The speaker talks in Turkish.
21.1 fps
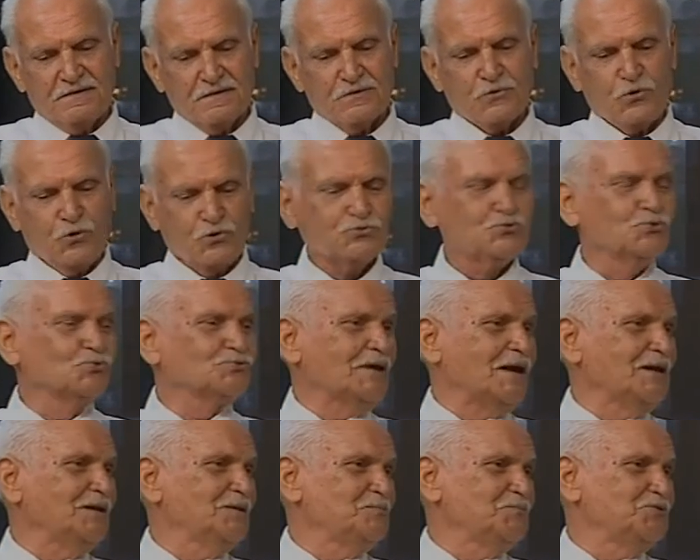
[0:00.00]
koltuk da
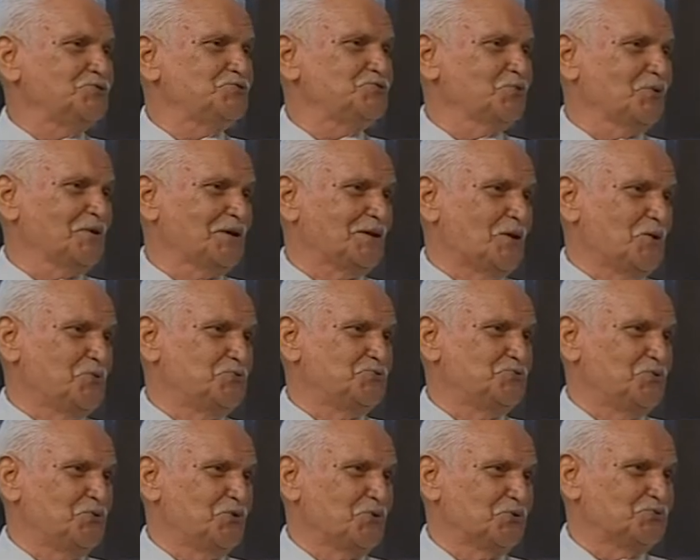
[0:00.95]
gitmişti, ona da
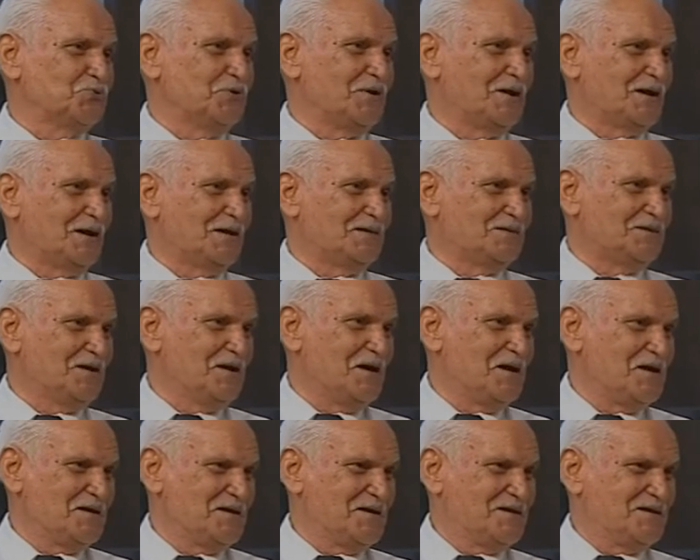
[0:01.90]
üzülüyordu
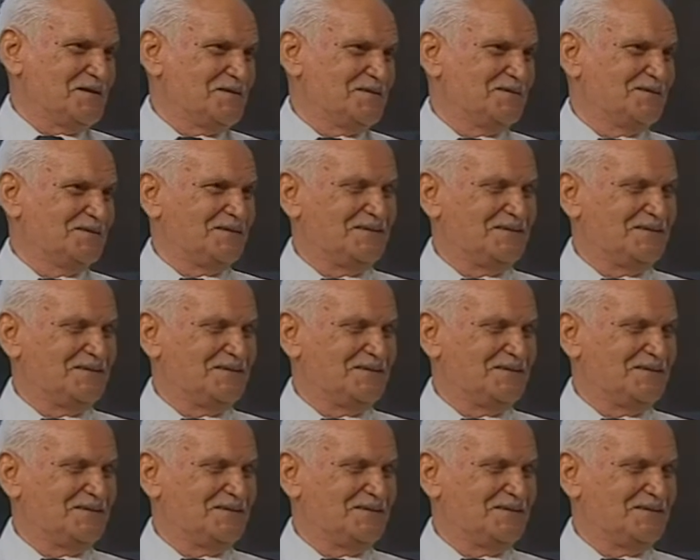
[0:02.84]
herhalde. Evet,